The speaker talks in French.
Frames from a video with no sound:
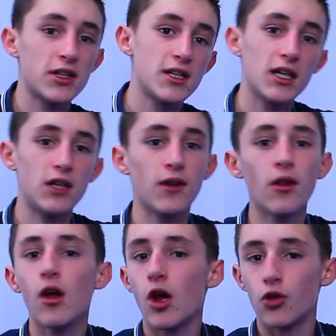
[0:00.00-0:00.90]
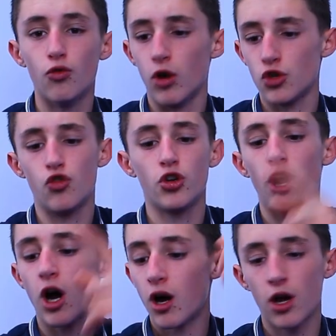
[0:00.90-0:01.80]
entier qui viennent de Las
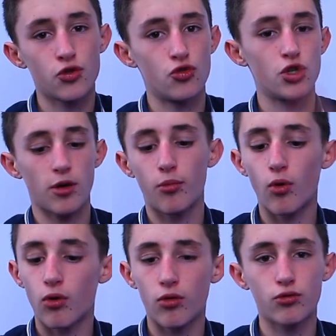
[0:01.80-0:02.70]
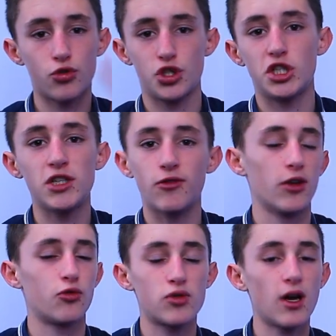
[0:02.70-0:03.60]
Vegas, du Japon, de Chine,
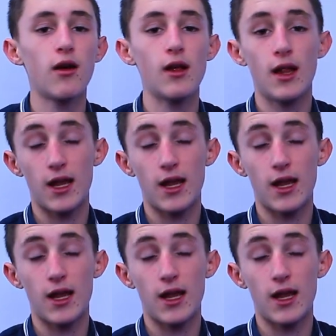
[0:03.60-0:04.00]
voilà, tout ça.